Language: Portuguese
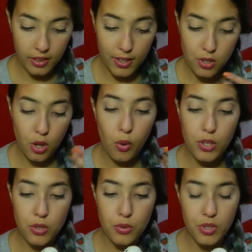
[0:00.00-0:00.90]
que é só o
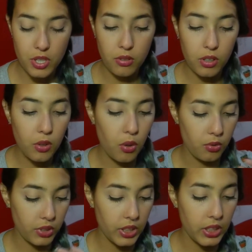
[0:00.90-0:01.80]
azulzinho que
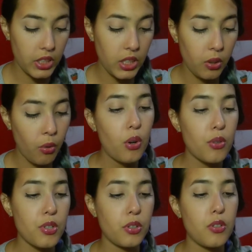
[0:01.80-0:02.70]
conta, não
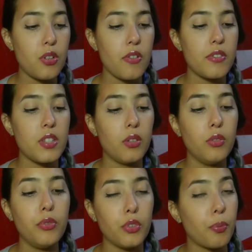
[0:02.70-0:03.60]
os outros ovos que estão no
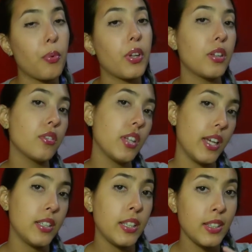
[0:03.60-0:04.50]
fundo, porque no
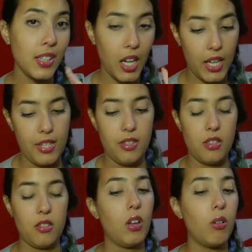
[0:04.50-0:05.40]
dele tem
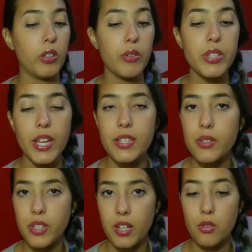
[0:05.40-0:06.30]
três. Então eu não sei se os
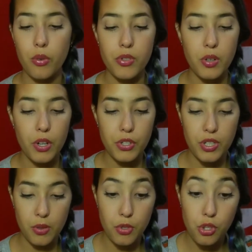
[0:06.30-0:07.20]
três contos, eu acho que
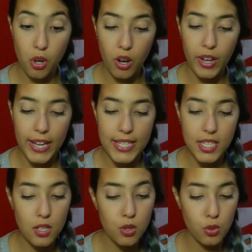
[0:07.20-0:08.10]
são só esse
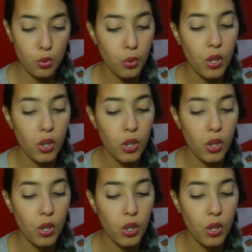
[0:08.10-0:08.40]
azul.